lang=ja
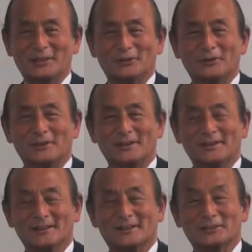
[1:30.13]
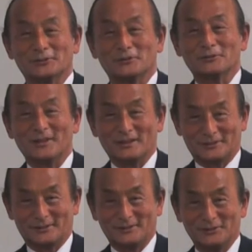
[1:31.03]
良い結論を出
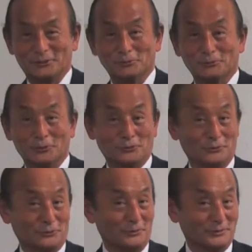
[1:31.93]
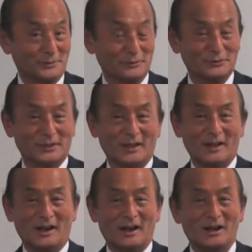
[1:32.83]
すと自分の主張を通すそして
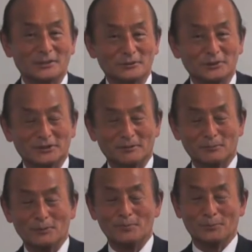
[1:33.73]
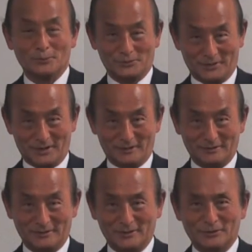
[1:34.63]
相手の意見も通してあげる
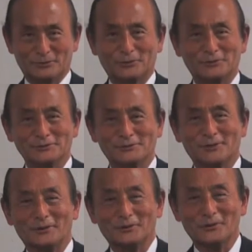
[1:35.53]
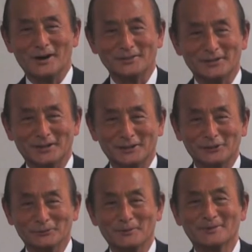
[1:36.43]
そういうような方法があったらいい
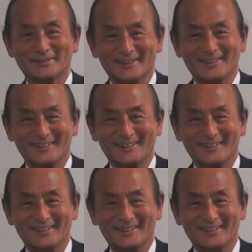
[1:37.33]
と思いません、